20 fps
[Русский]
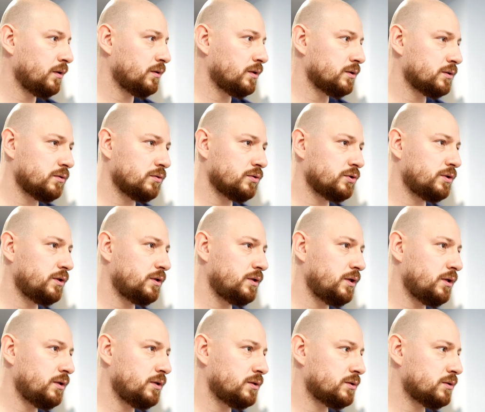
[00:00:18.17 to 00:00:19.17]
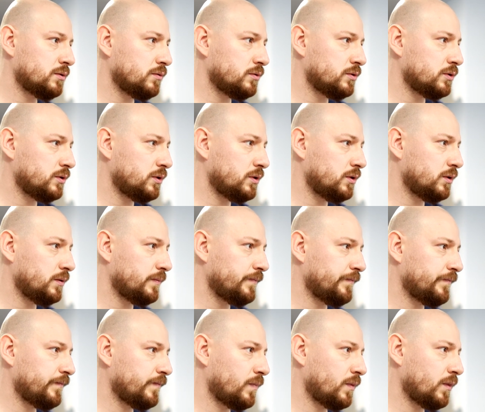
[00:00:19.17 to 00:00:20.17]
Это сложные дети, сложные,
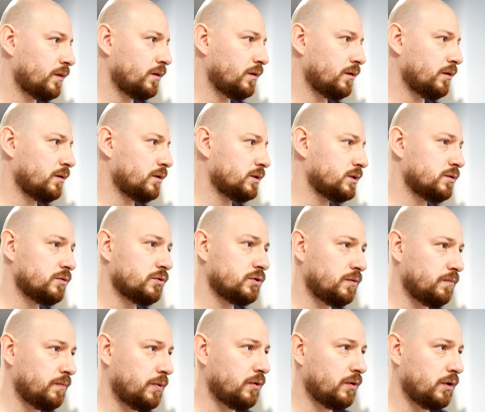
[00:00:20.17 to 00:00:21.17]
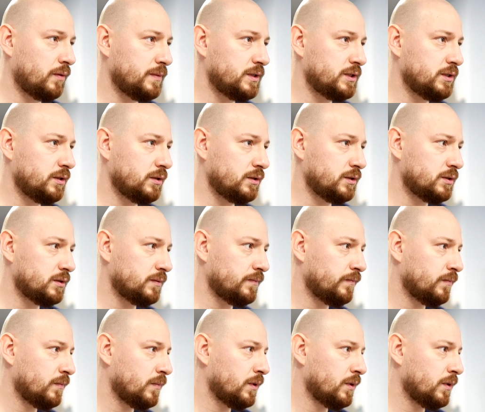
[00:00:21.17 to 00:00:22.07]
э, сложными пороками сердца,